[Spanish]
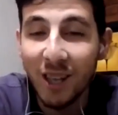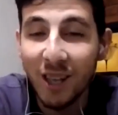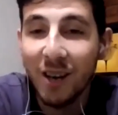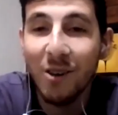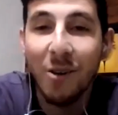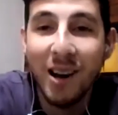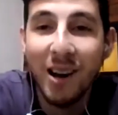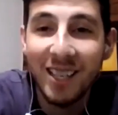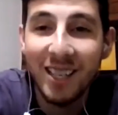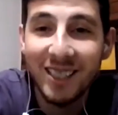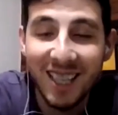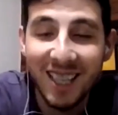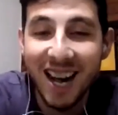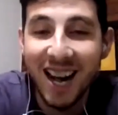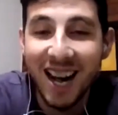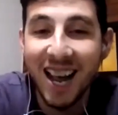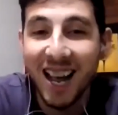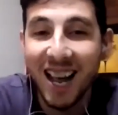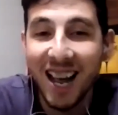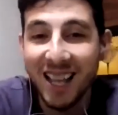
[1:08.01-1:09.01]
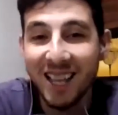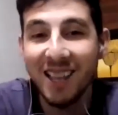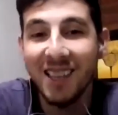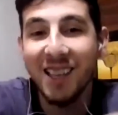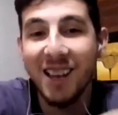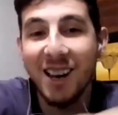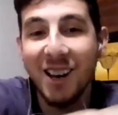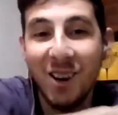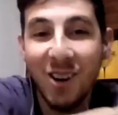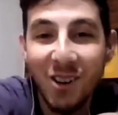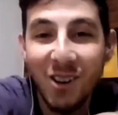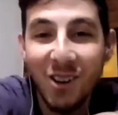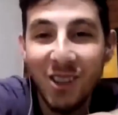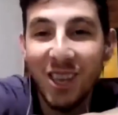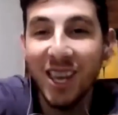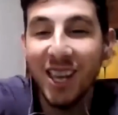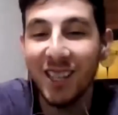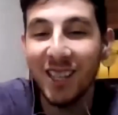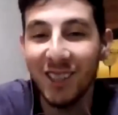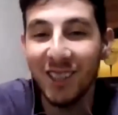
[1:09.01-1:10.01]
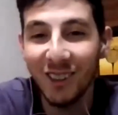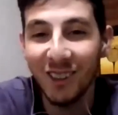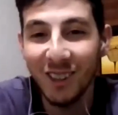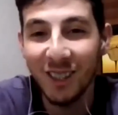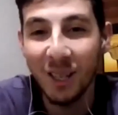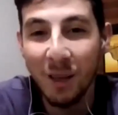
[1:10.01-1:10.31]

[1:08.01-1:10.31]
de no abrazar a nadie, del codito,